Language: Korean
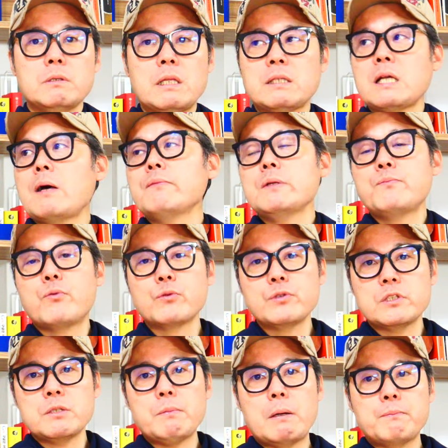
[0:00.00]
사람들 부는
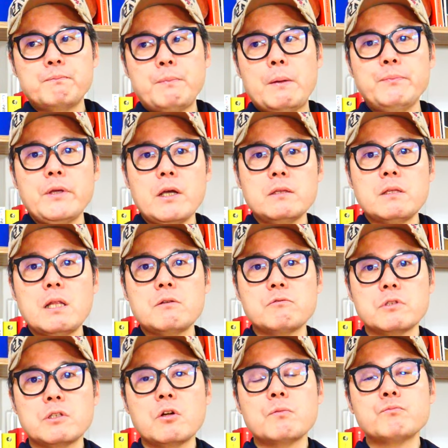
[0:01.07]
데서 막 뺨따기
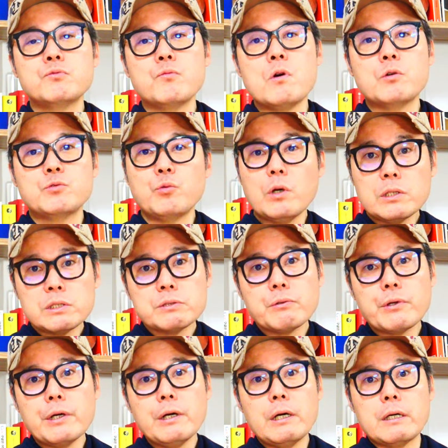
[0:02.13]
때리고 이런 부모하고 똑같은
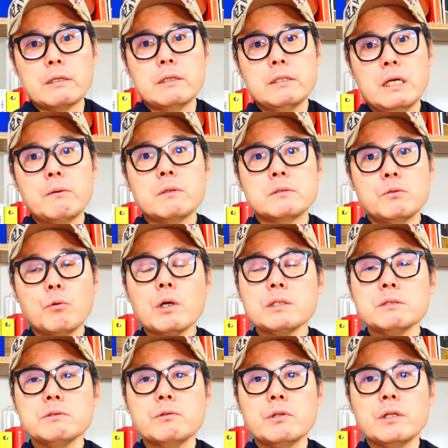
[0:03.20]
거예요. 내가 봤을 때
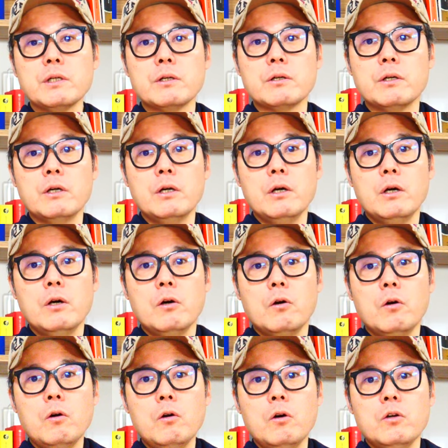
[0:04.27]
똑같은 거예요.
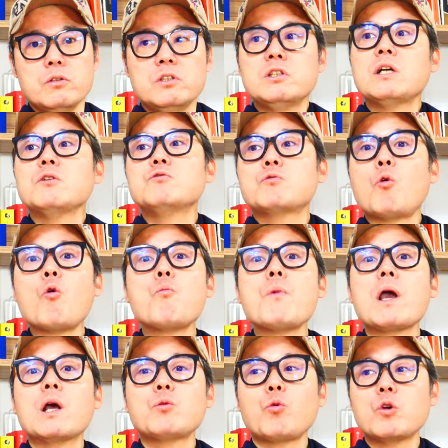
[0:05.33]
어? 네가
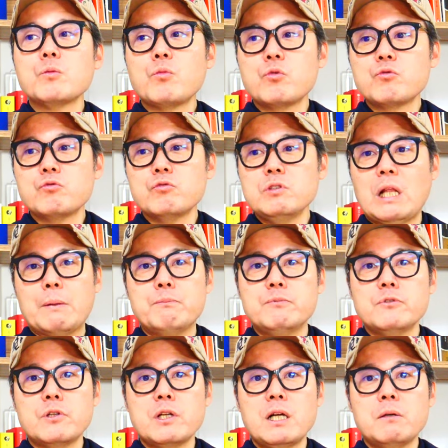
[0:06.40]
공명의 도를 모르고 이
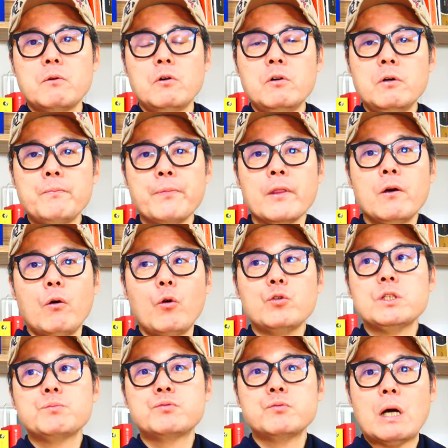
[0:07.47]
나쁜 년아 어?
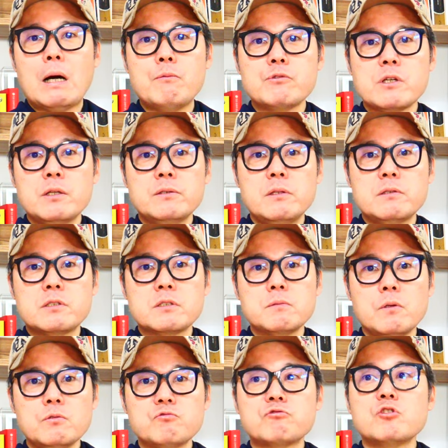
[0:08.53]
어디 부, 아버지한테 지금
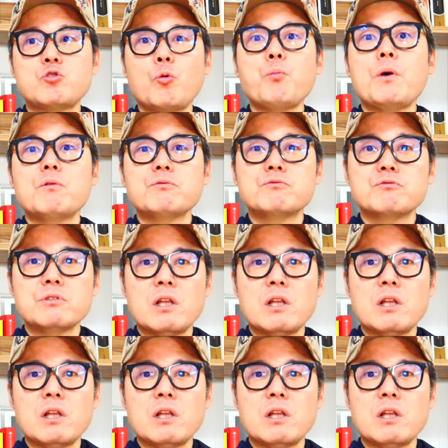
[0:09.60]
어, 눈을 똑바로 두고